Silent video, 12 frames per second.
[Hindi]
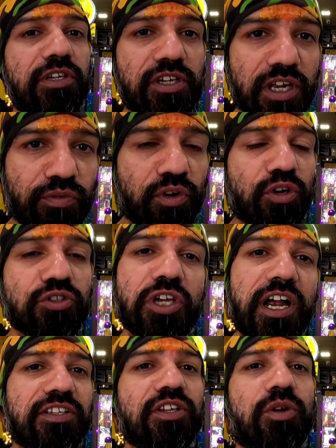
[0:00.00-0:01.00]
भी ईयरफोन हो
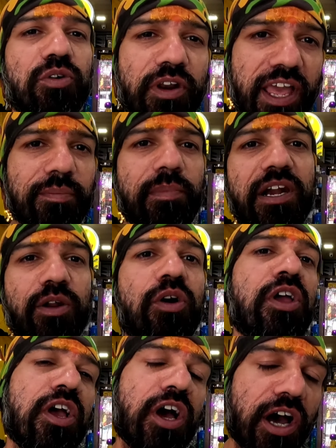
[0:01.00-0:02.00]
चार्जर हो नेक बैंड हो
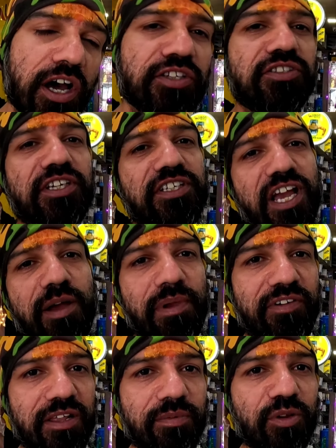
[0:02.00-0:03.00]
हर चीज़ यहाँ
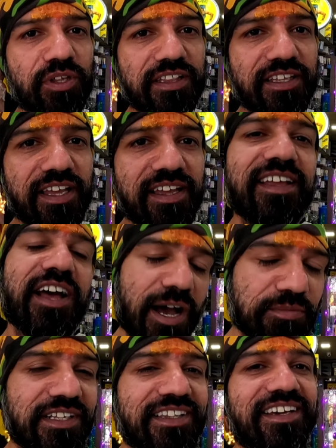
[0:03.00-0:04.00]
पे अवेलेबल हो जाती है
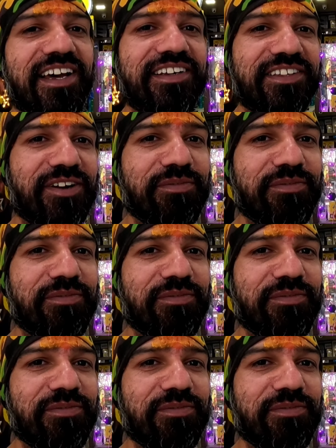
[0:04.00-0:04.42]
अब चलते हैं घर की